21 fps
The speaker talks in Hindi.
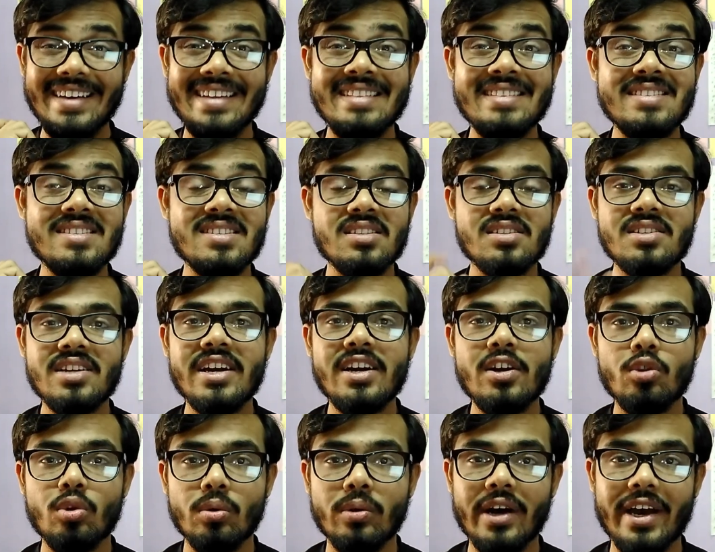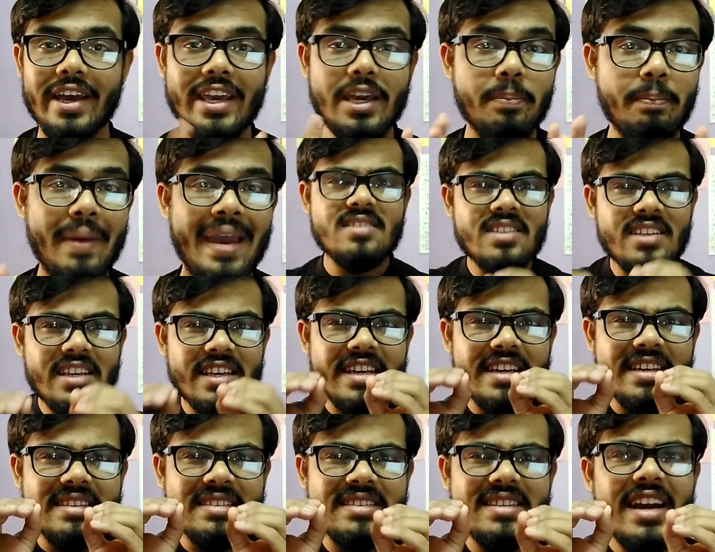इंस्टेंट दूंगा
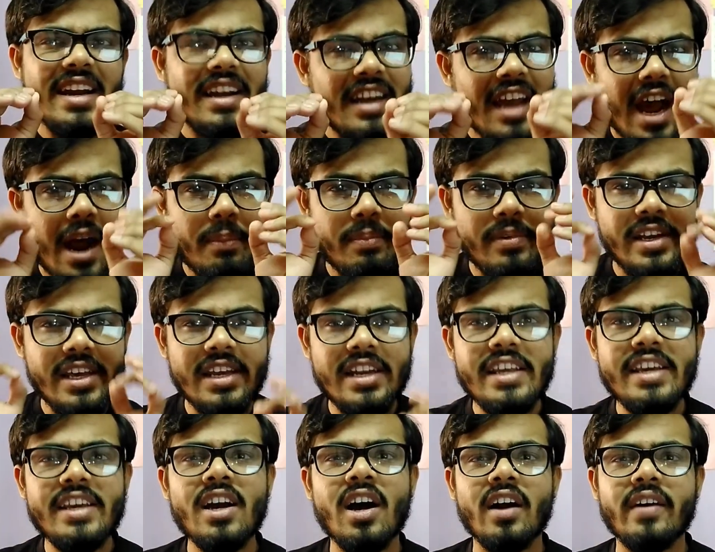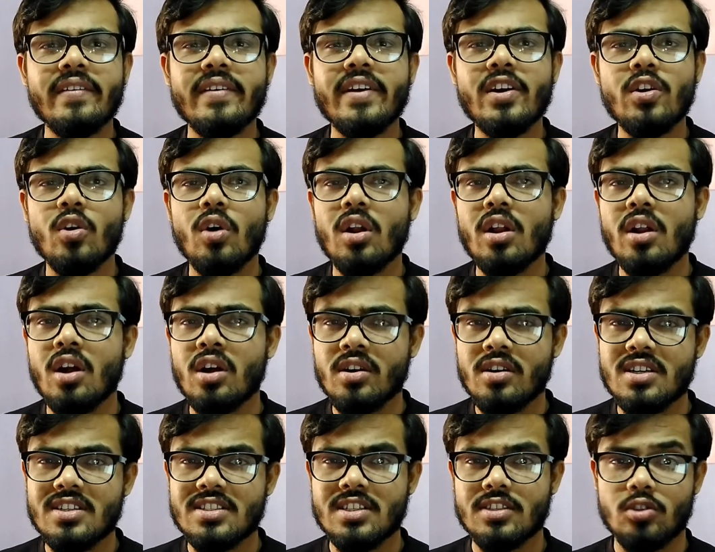एग्जैक्ट आप डेली के हंड्रेड डॉलर ऑन
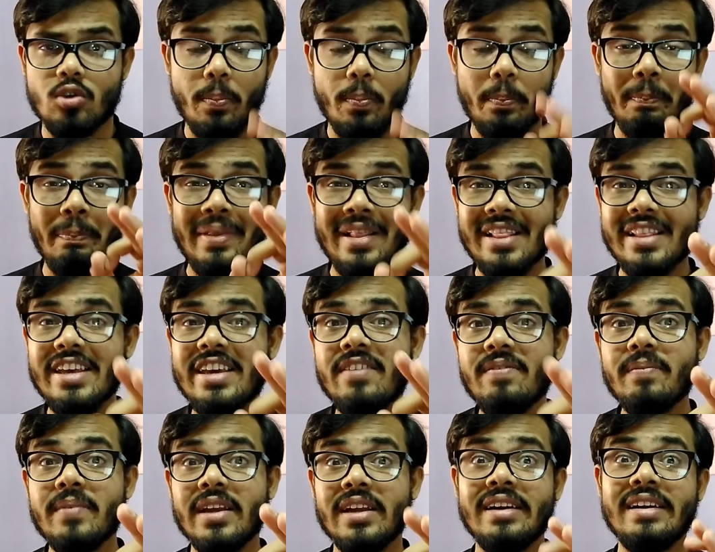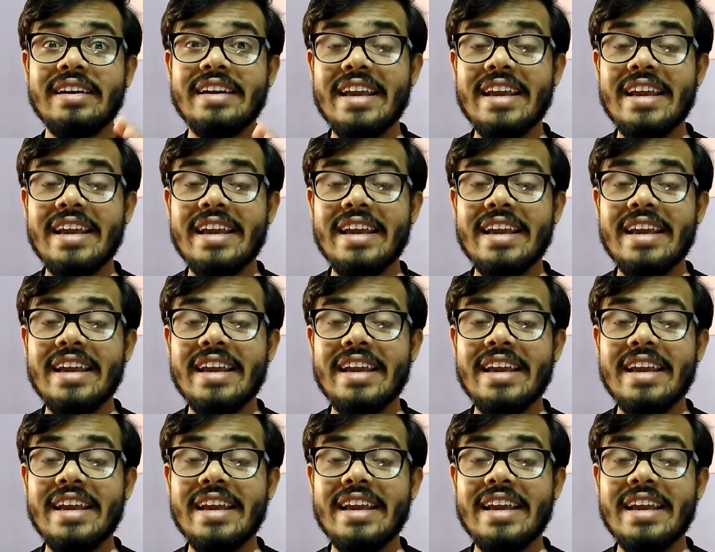कर सकते हो बिलीव मी